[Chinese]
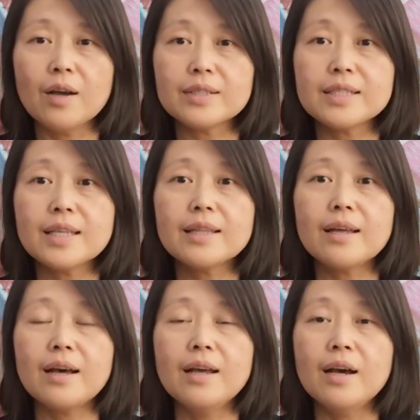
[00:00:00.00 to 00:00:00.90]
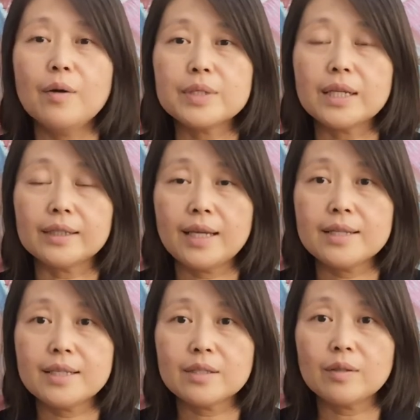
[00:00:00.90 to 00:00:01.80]
好，今天呢，我想跟大
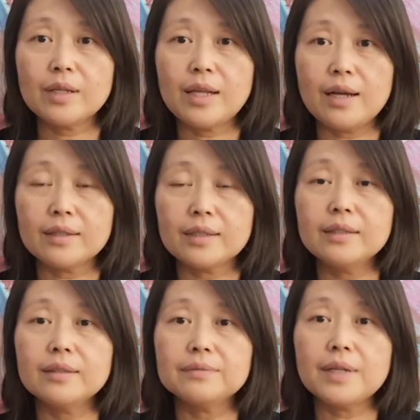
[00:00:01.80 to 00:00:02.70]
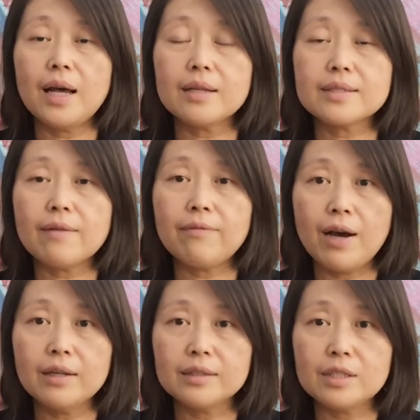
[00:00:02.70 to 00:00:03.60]
家介绍的两个啊，在
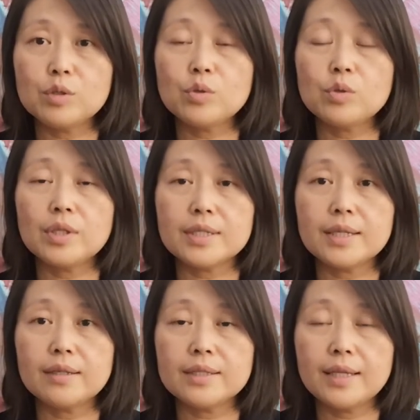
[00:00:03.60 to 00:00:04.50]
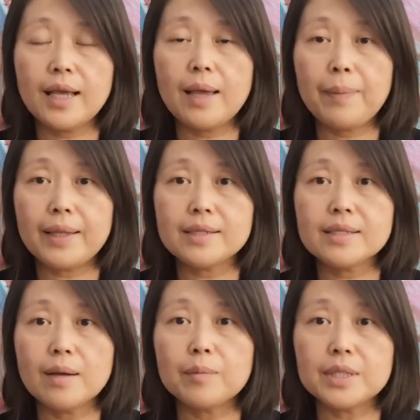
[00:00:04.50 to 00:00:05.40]
旺地区的这个新开盘的
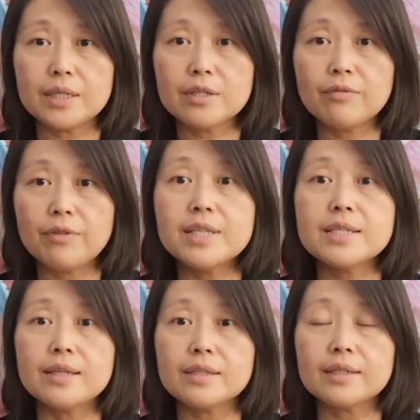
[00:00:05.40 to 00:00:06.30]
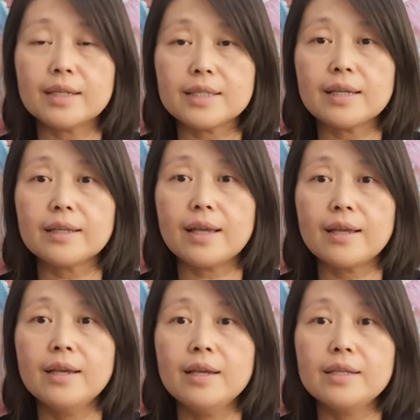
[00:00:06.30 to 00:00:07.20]
项目，一个是 Vincent，大家应该
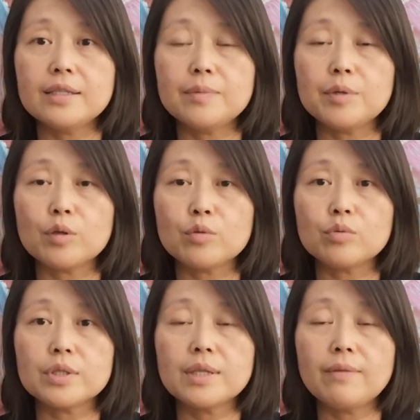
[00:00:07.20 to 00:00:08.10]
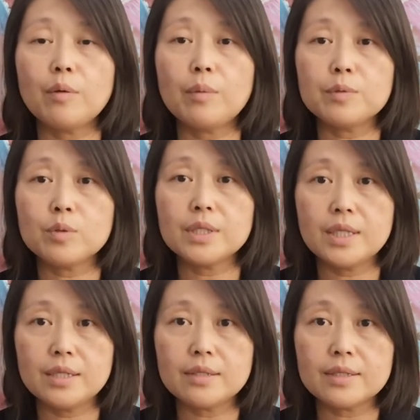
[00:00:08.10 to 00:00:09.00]
已经比较熟悉，因为我们最
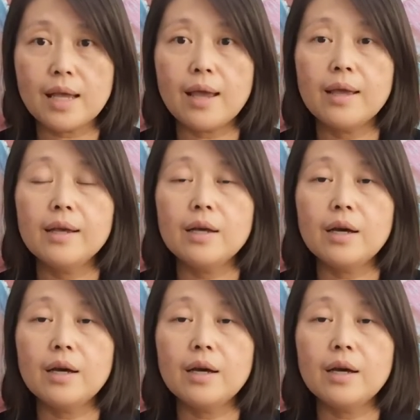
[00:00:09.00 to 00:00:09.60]
近一直在